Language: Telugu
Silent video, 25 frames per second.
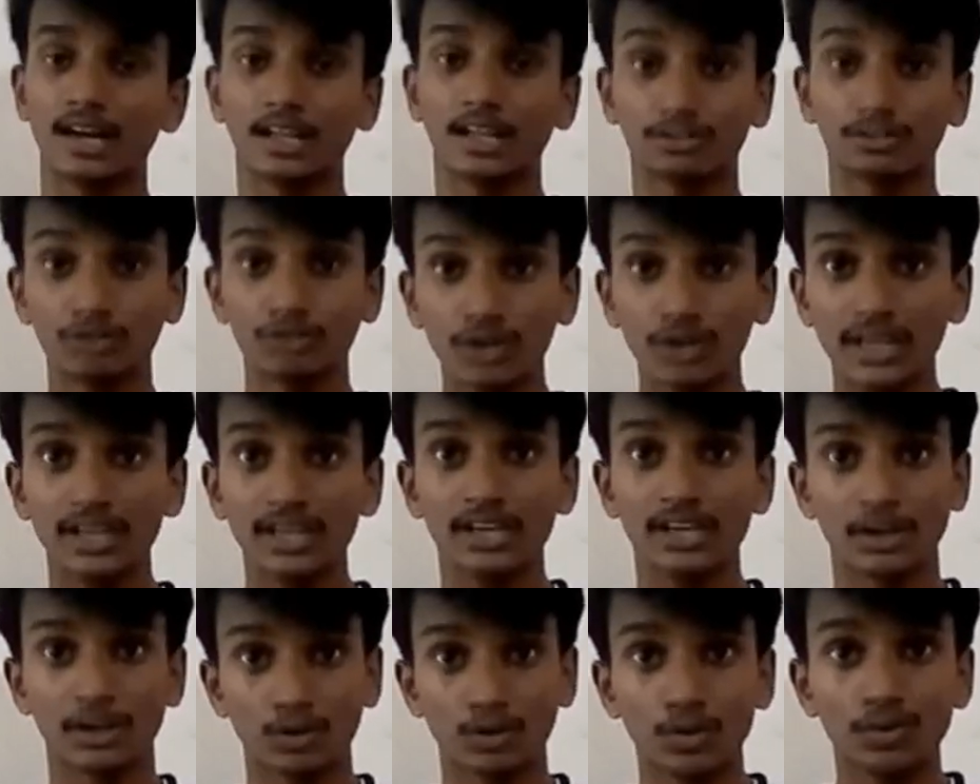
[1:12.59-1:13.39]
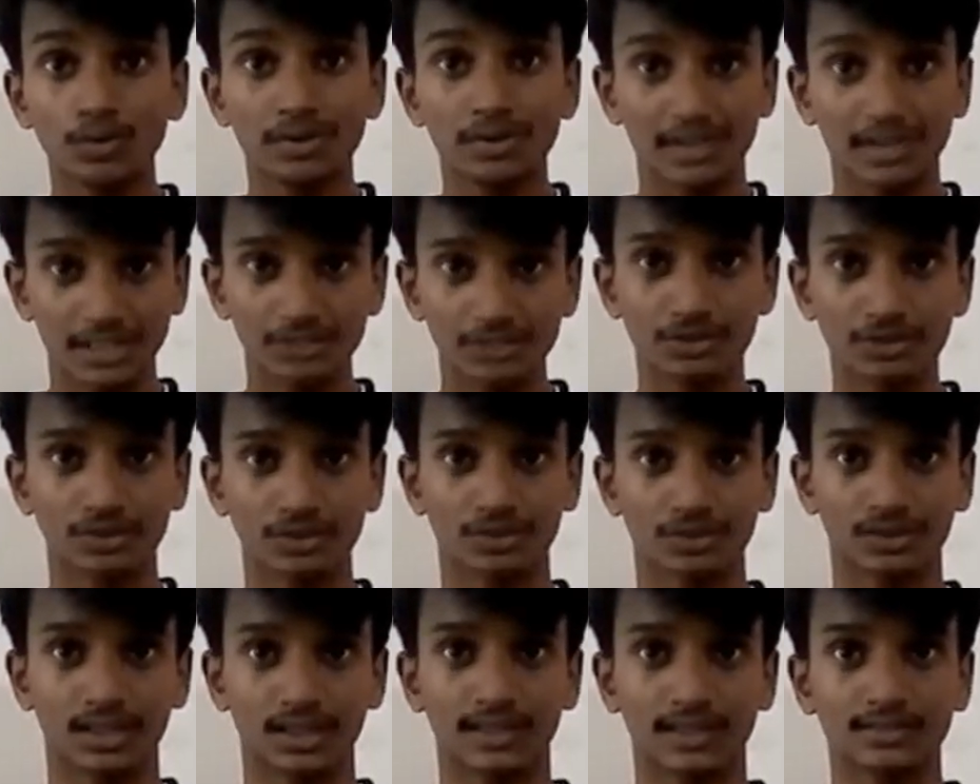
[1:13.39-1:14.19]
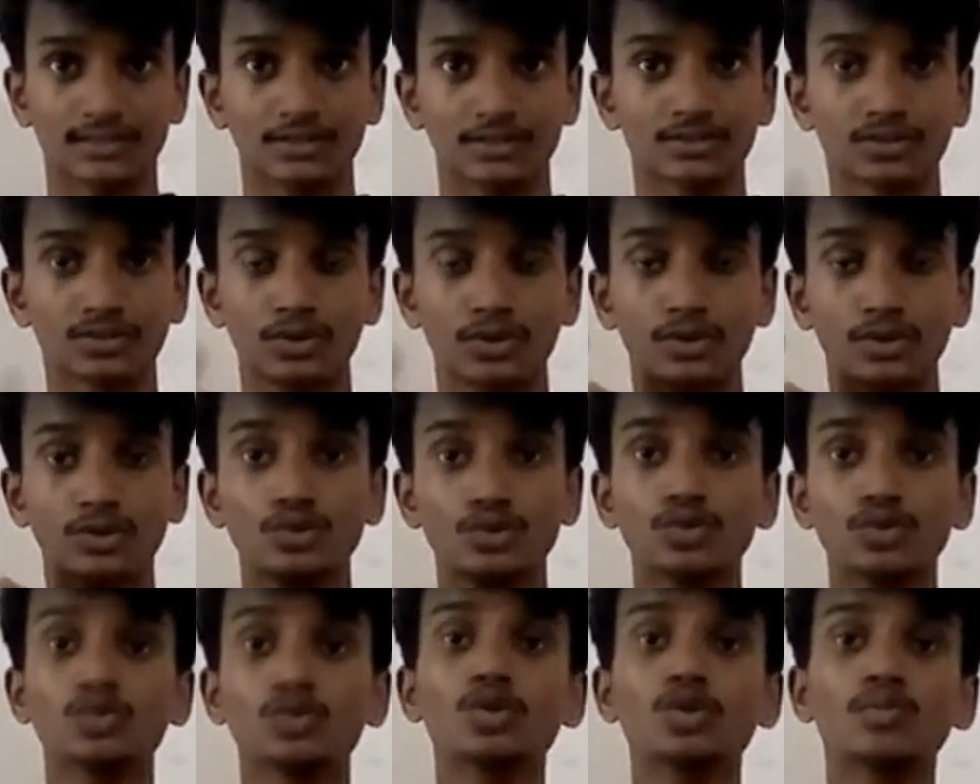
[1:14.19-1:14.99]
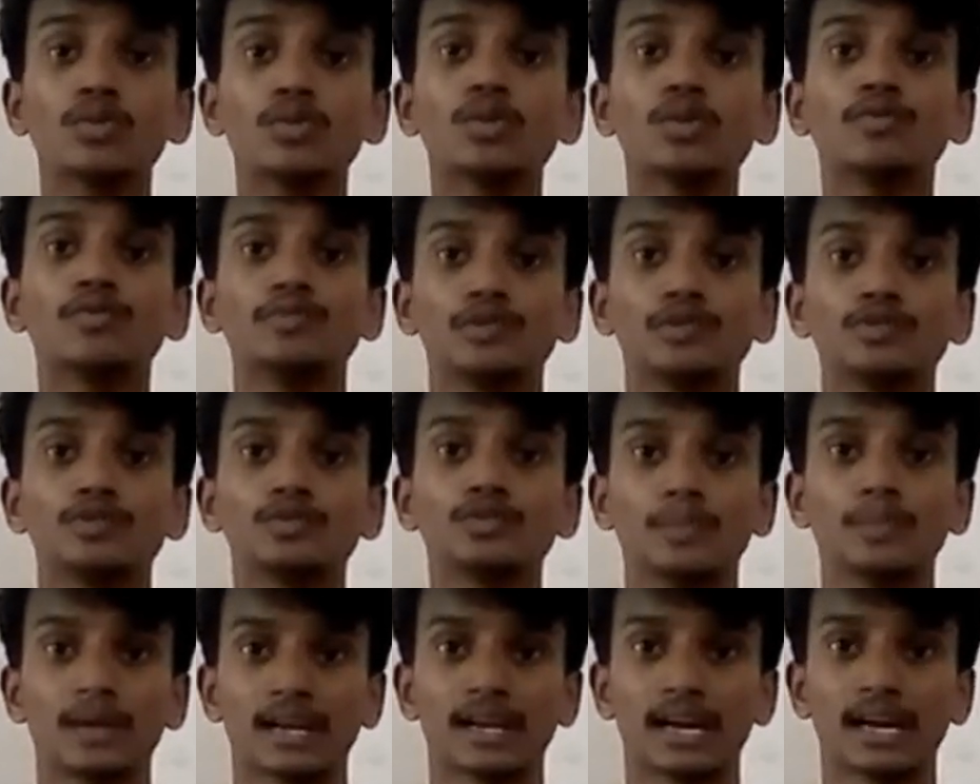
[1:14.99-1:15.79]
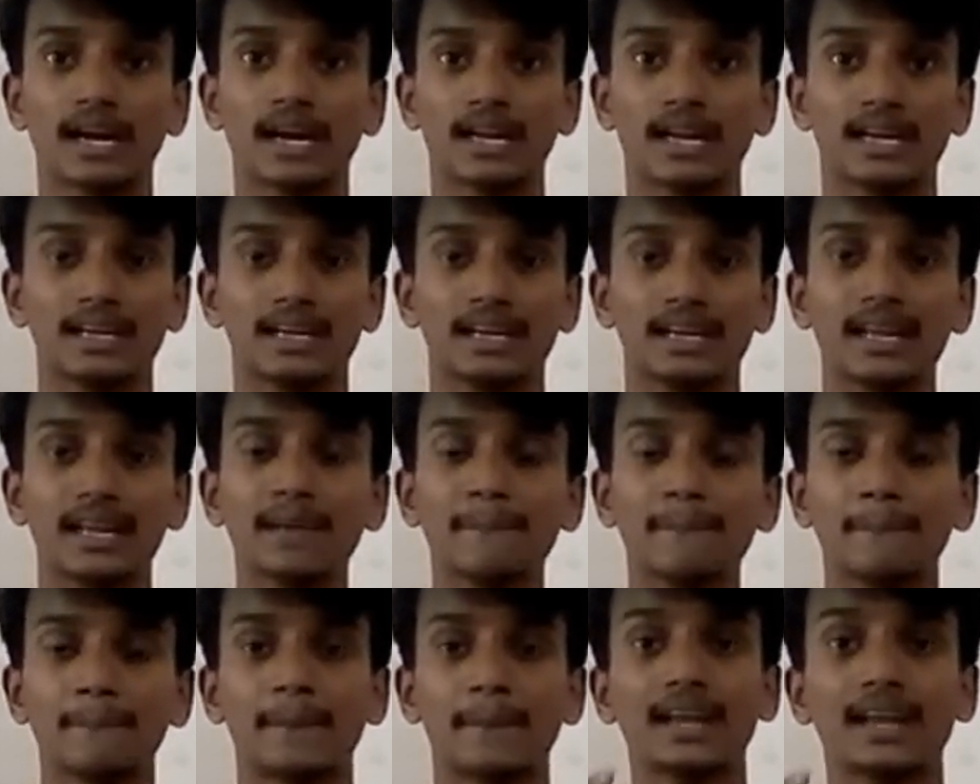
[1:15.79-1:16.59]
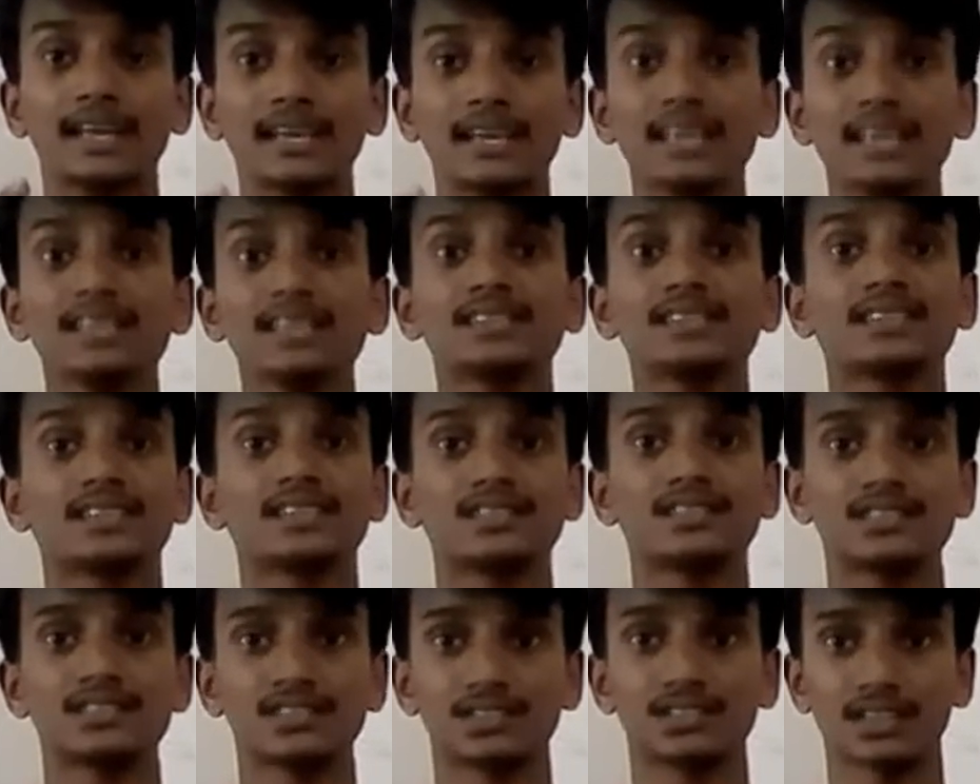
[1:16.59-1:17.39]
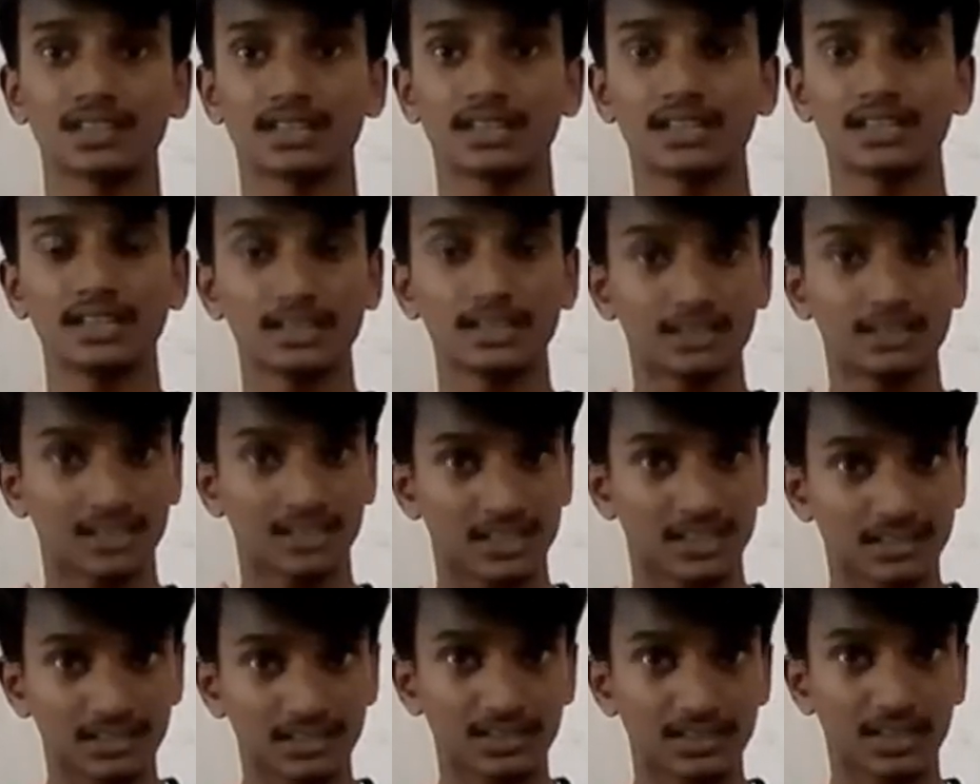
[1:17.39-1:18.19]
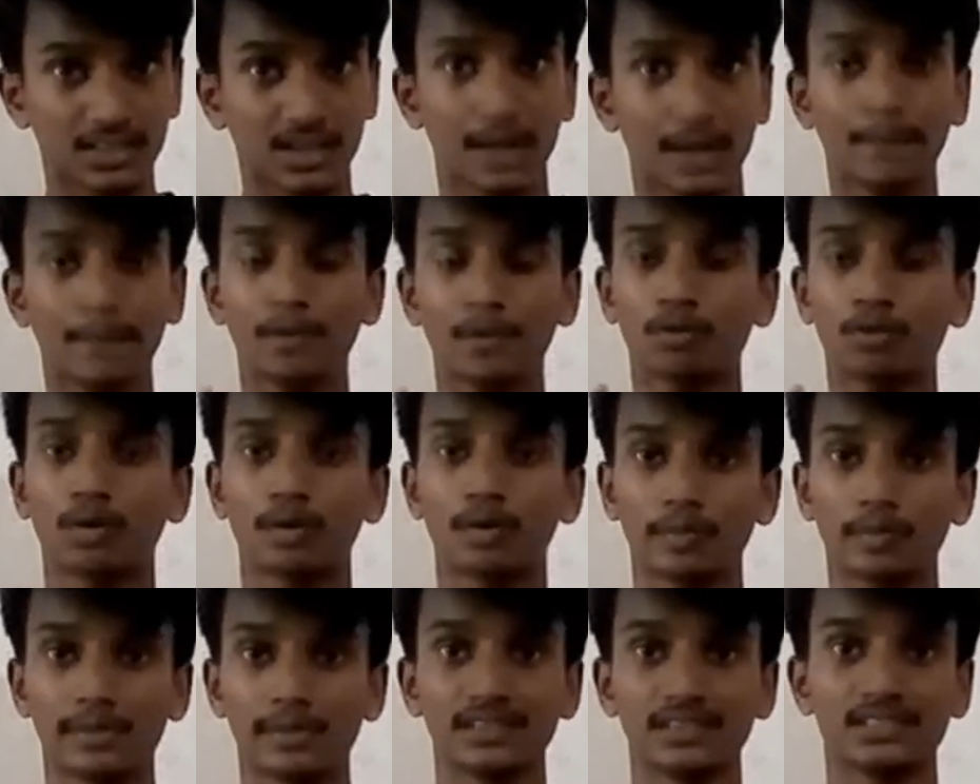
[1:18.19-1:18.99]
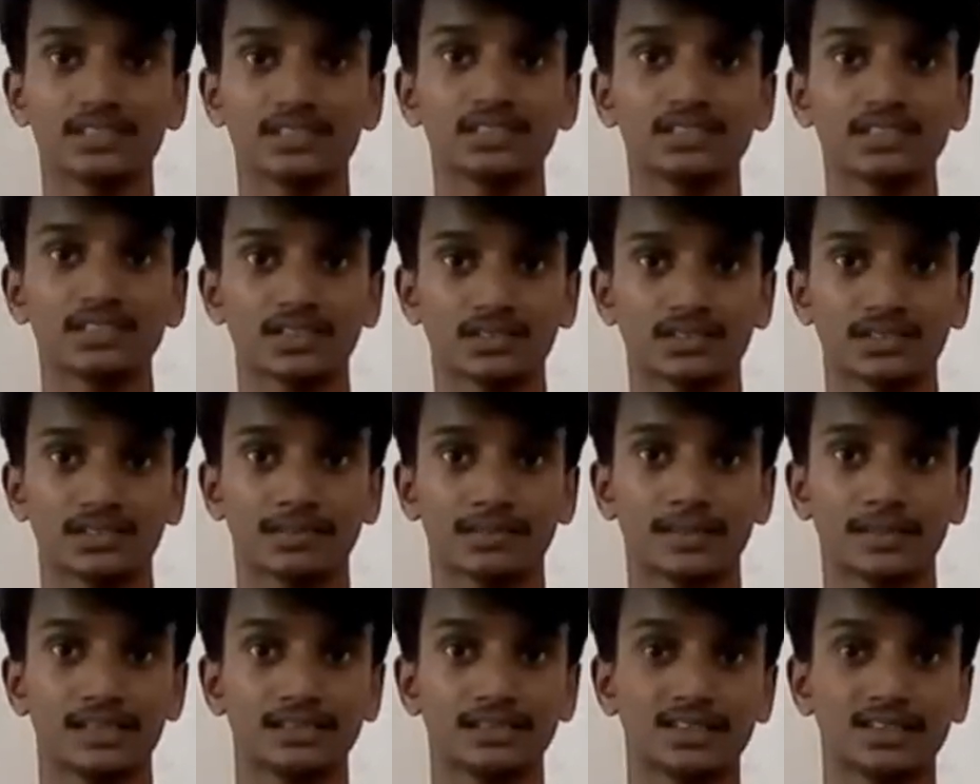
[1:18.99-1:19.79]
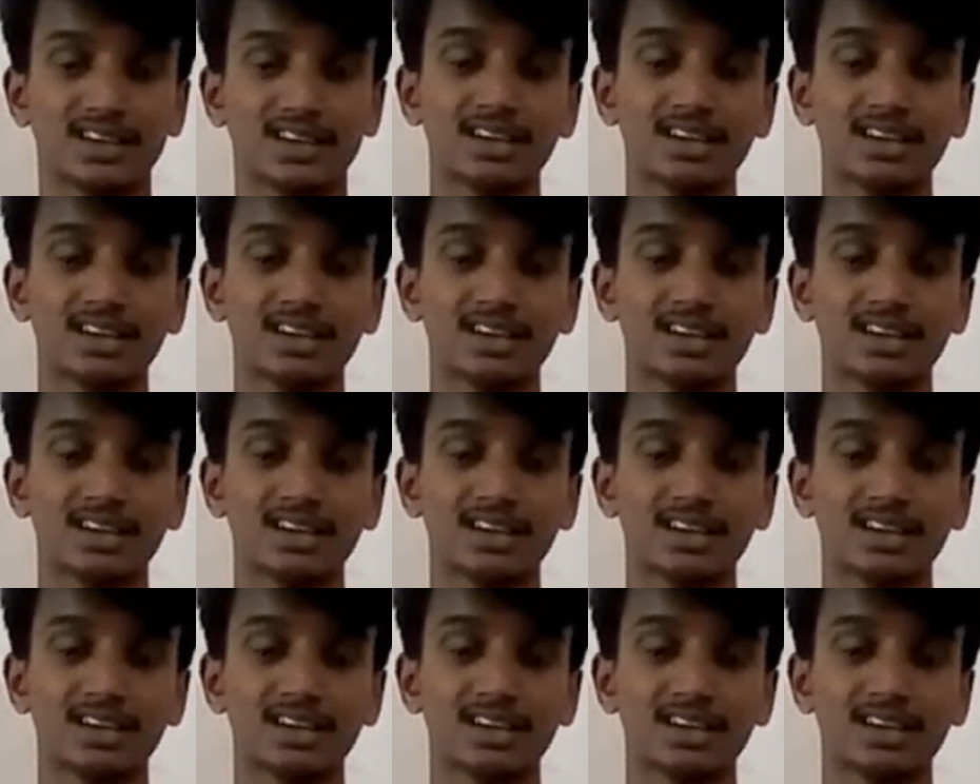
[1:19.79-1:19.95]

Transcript: అందరికీ ఎక్కువ రీచ్ అవుతుంది గైస్ సో యూట్యూబ్లో వ్యూస్ పెరగాలంటే మనకి సర్చ్ ఇంజిన్ అయితే ఖచ్చితంగా మనం ఆటోమైజ్ అయితే చేస్తాం గైస్